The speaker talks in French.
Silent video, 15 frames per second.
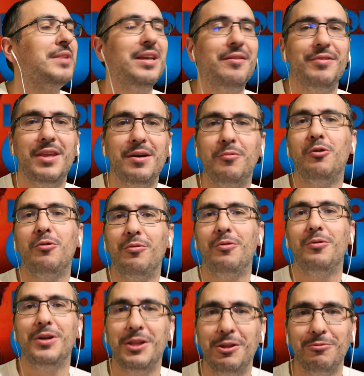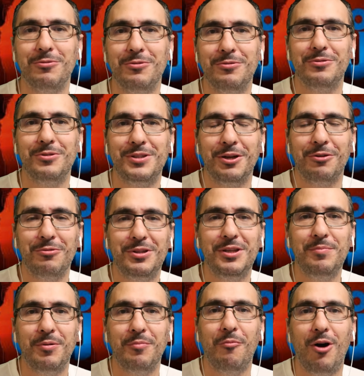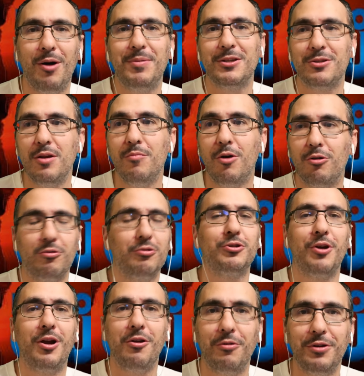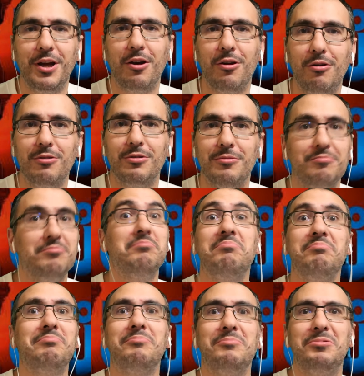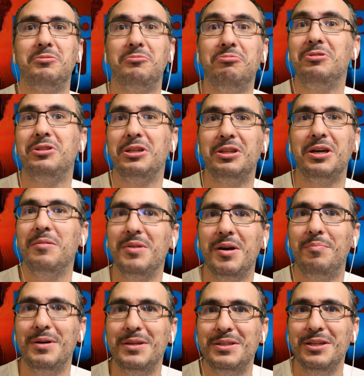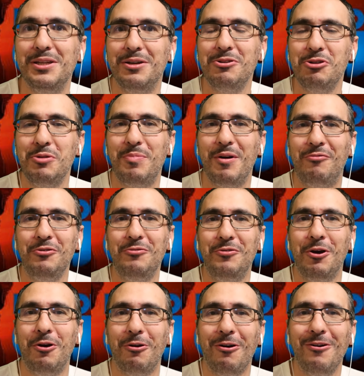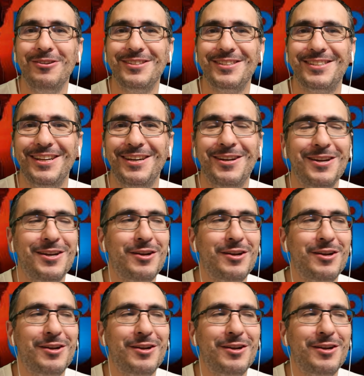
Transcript: Évidemment, on est dans le stéréotype. Moi, personnellement, quand je suis allé en Irlande, tout s'est très bien passé, hein, j'ai pas vu de violence.